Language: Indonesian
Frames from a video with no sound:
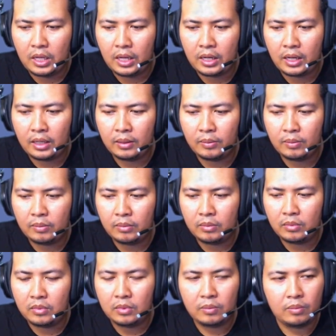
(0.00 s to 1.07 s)
akan
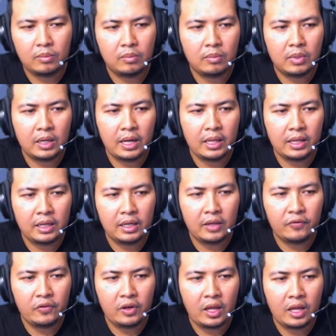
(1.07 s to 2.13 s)
menaikkan
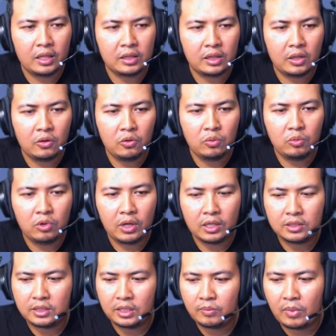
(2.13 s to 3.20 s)
level atau buka
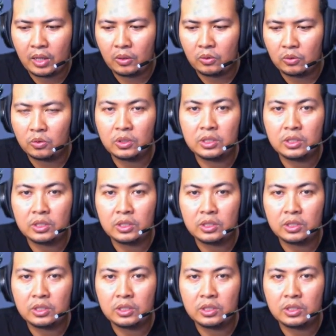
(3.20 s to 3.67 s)
stand baru